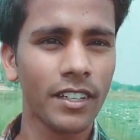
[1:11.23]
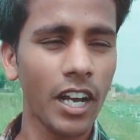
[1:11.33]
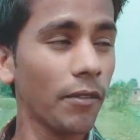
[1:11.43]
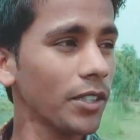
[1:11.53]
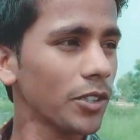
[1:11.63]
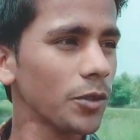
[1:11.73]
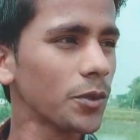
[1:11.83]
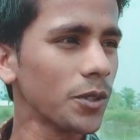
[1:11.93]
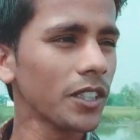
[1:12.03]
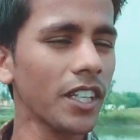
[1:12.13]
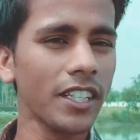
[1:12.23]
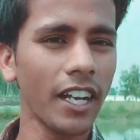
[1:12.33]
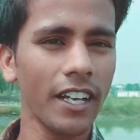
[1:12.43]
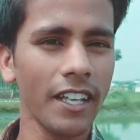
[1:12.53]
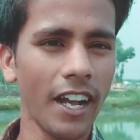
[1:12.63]
काफ़ी खूबसूरत
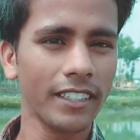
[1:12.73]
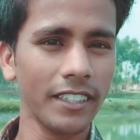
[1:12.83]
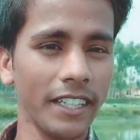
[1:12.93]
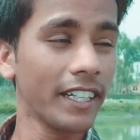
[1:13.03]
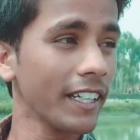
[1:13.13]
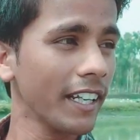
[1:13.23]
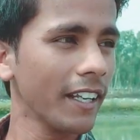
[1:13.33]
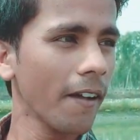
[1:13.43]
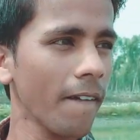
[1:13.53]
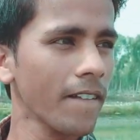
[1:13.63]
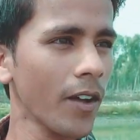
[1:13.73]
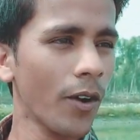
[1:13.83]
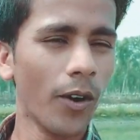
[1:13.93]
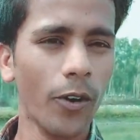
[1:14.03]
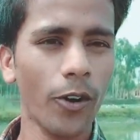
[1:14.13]
नज़ारा है यहाँ से देखने के लिए
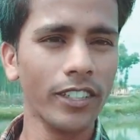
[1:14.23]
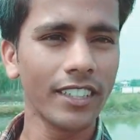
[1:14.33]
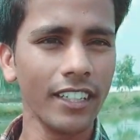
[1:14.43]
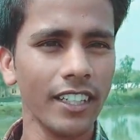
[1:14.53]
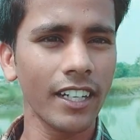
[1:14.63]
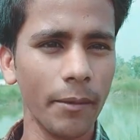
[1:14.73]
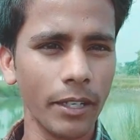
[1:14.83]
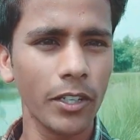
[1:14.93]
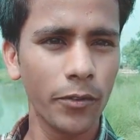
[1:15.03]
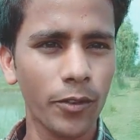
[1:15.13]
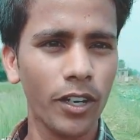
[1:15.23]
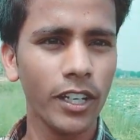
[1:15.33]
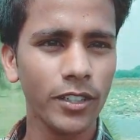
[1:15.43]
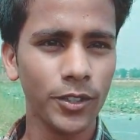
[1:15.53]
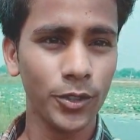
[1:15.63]
और इसके अंदर कमल के फूल
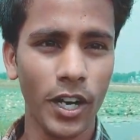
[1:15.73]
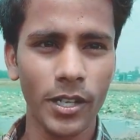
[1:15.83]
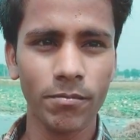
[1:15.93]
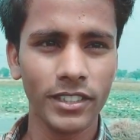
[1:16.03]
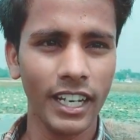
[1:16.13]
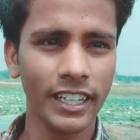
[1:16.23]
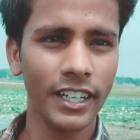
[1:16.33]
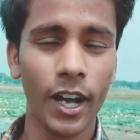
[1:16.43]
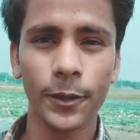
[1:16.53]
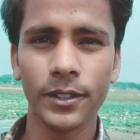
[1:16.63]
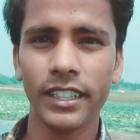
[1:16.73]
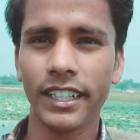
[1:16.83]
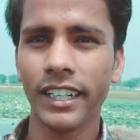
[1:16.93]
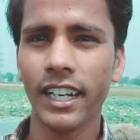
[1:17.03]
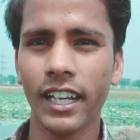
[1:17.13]
है जो आज हम चलेंगे नाव से
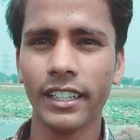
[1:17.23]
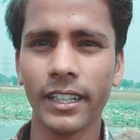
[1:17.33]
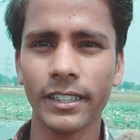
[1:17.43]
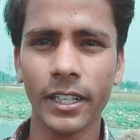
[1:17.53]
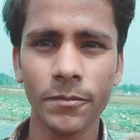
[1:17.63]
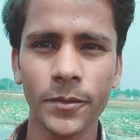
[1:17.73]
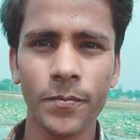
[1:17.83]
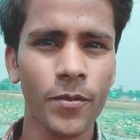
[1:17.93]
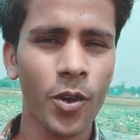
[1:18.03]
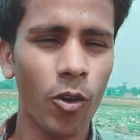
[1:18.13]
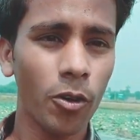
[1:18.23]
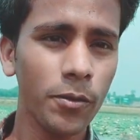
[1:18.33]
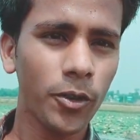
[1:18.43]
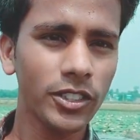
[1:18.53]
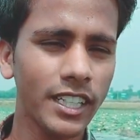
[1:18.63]
देखने के लिए अंदर की तरफ और भी
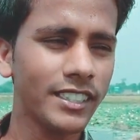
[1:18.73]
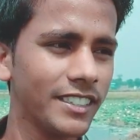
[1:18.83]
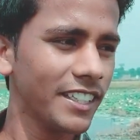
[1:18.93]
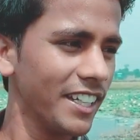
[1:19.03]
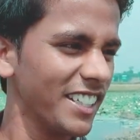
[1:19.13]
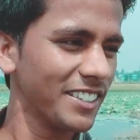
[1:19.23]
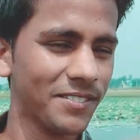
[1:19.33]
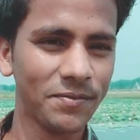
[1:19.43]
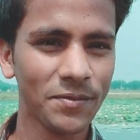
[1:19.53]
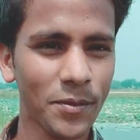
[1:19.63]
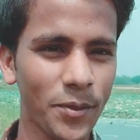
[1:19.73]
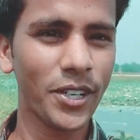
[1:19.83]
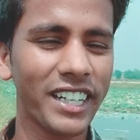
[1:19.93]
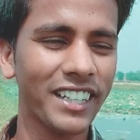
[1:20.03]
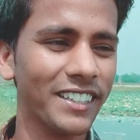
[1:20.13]
बहुत सारी चीज़ें हैं इस
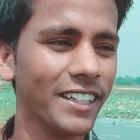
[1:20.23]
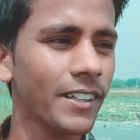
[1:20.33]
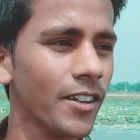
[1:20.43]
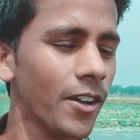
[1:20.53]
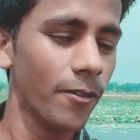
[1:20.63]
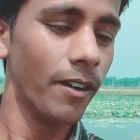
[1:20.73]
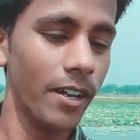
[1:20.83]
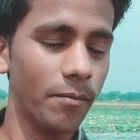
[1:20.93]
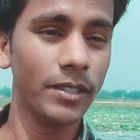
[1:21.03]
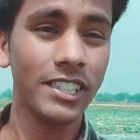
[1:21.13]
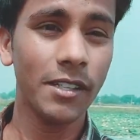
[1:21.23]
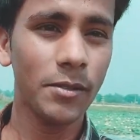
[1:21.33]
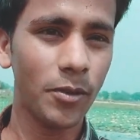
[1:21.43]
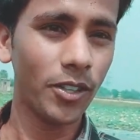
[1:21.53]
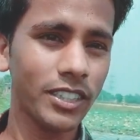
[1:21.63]
पोखर के अंदर वेल मछलियाँ
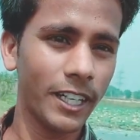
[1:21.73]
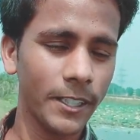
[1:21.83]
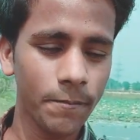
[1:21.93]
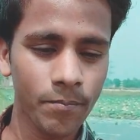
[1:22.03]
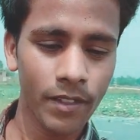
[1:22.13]
भी बहुत सारी हैं